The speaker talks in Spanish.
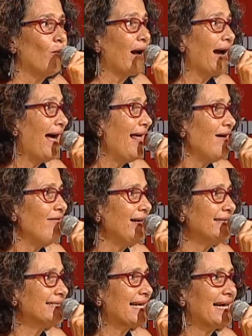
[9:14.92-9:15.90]
Cada
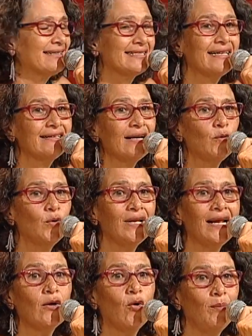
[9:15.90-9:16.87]
vez que se reúne
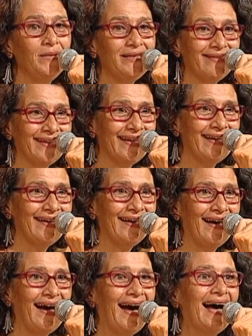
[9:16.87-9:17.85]
el comité
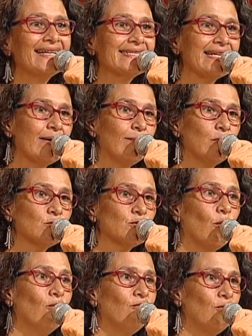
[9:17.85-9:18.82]
hacemos
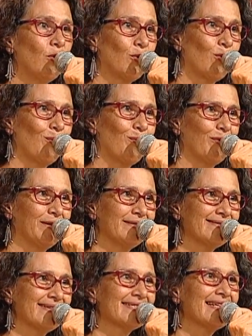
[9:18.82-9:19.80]
un foro como
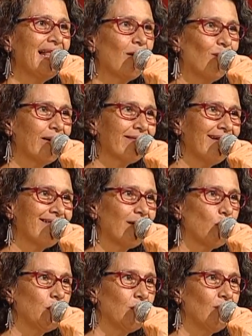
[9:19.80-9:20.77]
este. Esta es la cuarta
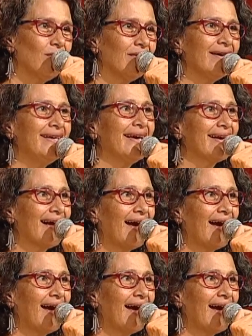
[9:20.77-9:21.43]
reunión y en